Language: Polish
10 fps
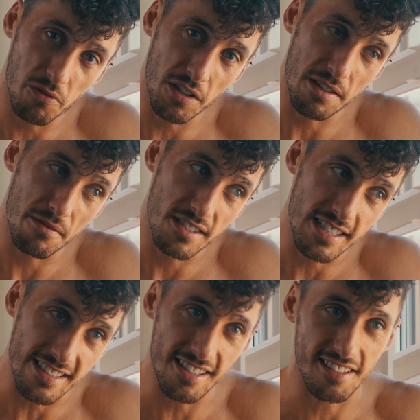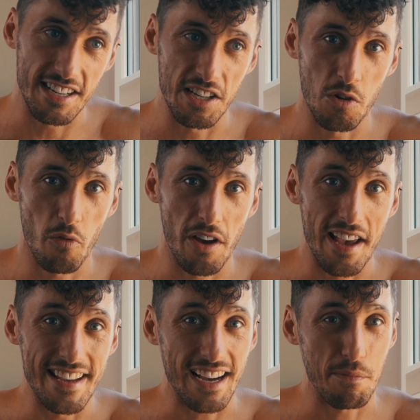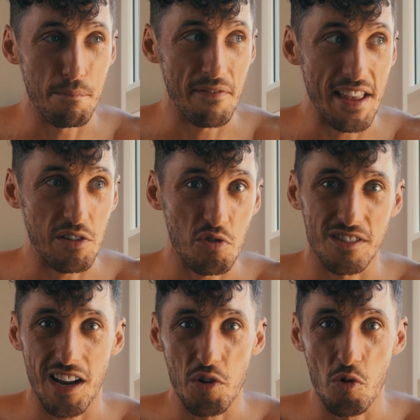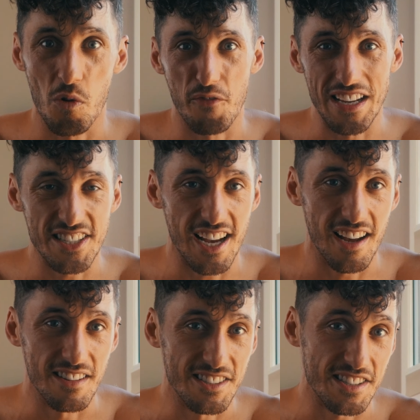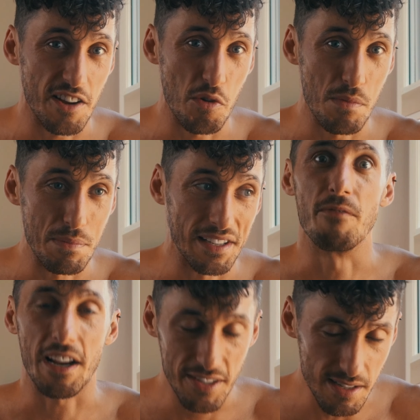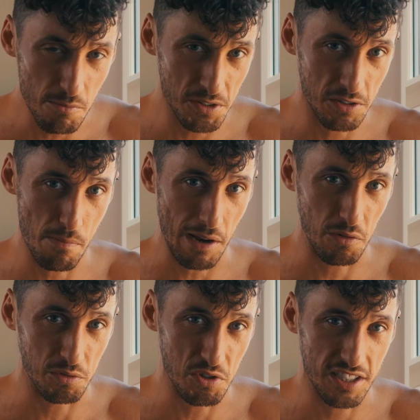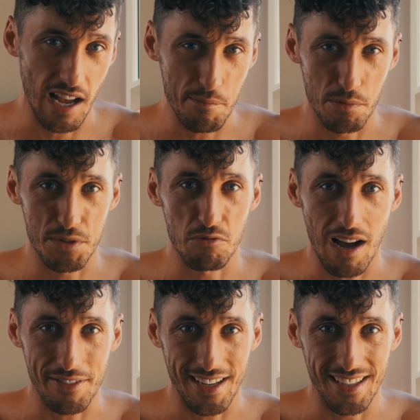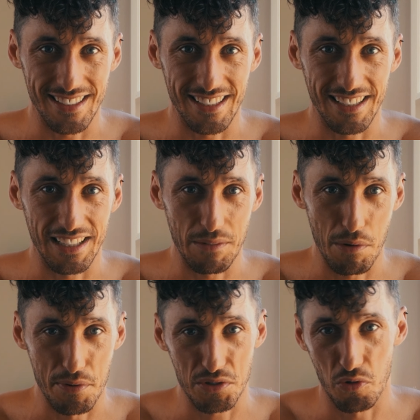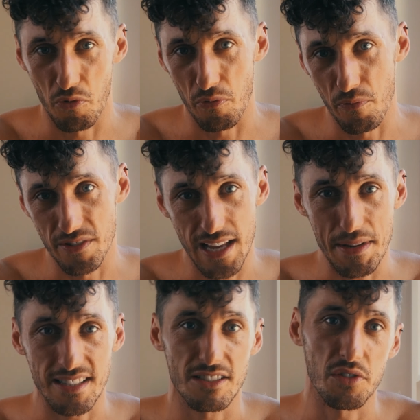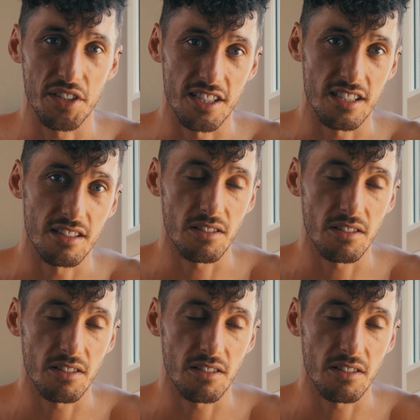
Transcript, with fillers: swoje sesje treningowe jak pewnego rodzaju wyjścia z znajomymi. Jak widzę młodych chłopaków, którzy kampią przy ławie i po prostu zamiast ćwiczyć, to